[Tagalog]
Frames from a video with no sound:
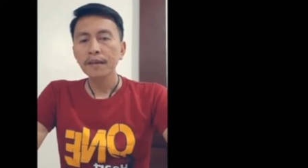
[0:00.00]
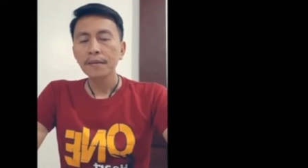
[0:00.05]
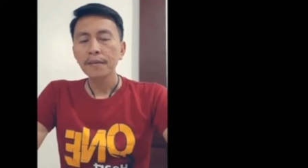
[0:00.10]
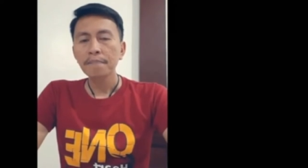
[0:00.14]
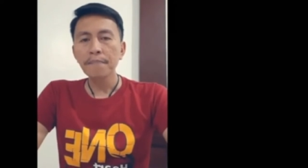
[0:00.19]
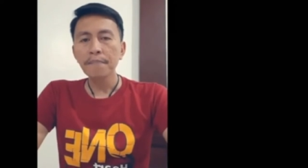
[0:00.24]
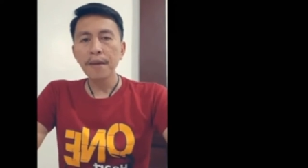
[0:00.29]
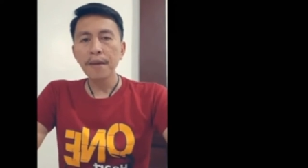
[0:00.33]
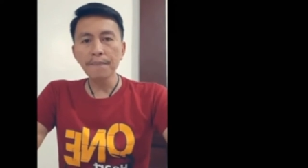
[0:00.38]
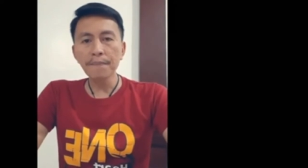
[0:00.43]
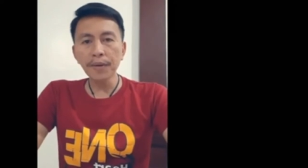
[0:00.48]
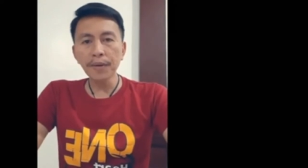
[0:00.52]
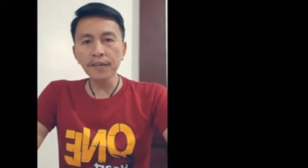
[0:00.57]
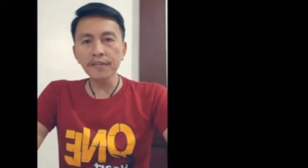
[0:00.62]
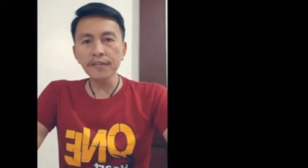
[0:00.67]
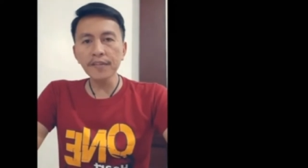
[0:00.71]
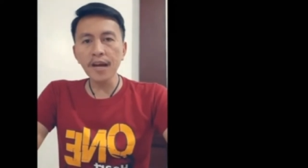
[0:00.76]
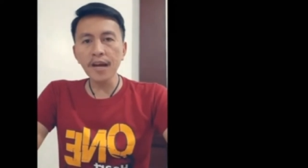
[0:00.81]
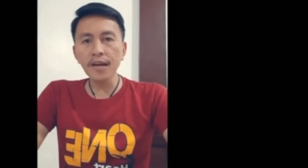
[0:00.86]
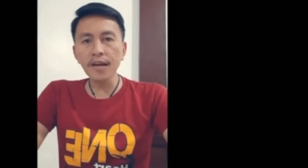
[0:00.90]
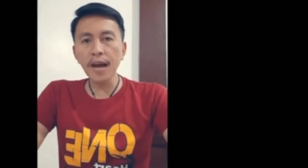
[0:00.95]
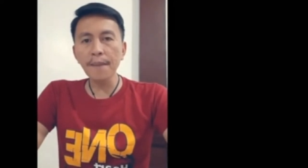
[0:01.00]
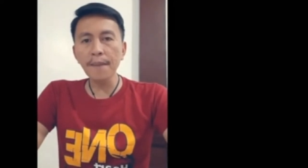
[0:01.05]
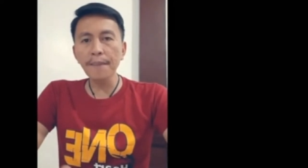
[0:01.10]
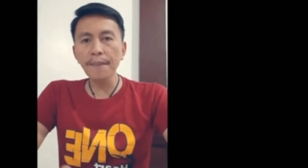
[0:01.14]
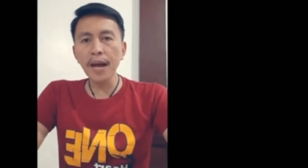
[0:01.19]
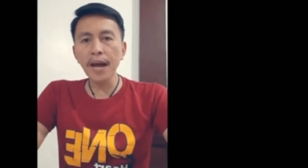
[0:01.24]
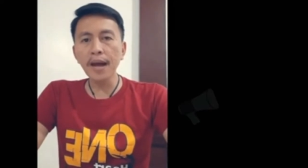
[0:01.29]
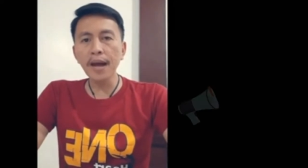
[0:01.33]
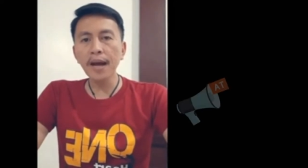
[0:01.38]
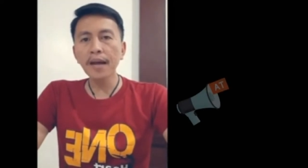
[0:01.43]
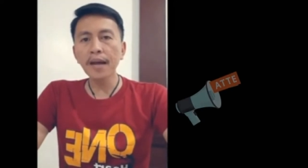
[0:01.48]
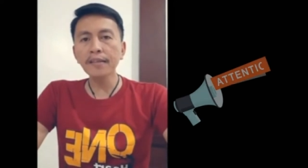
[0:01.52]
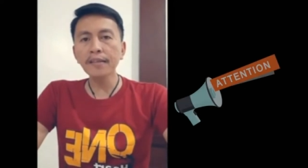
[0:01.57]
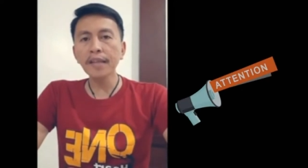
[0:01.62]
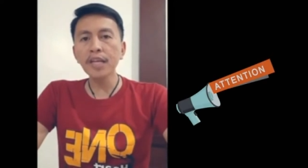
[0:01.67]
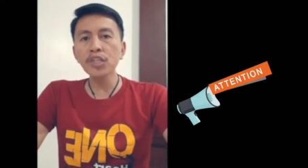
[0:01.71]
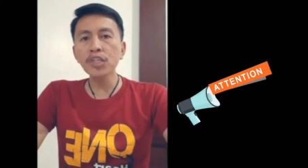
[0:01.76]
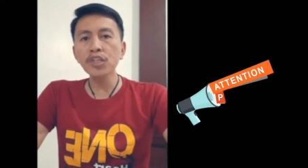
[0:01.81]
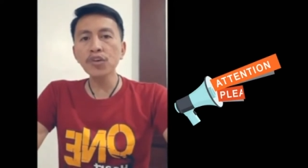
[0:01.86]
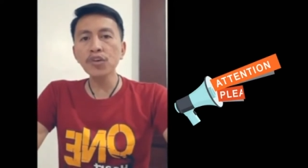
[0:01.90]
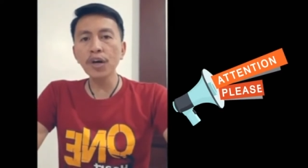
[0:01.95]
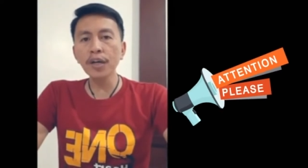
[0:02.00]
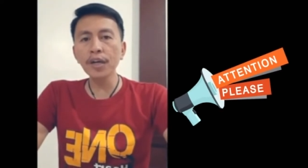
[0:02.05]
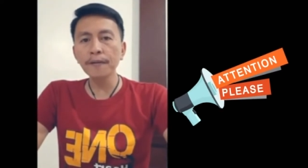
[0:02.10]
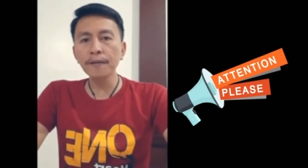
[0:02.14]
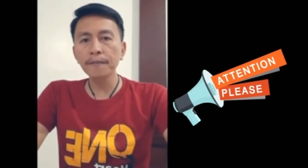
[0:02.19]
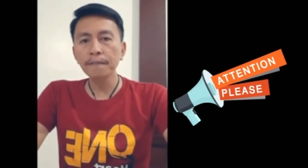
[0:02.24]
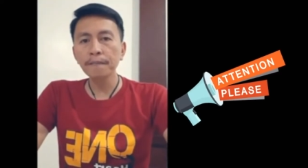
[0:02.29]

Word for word: Members ng kapa, attention!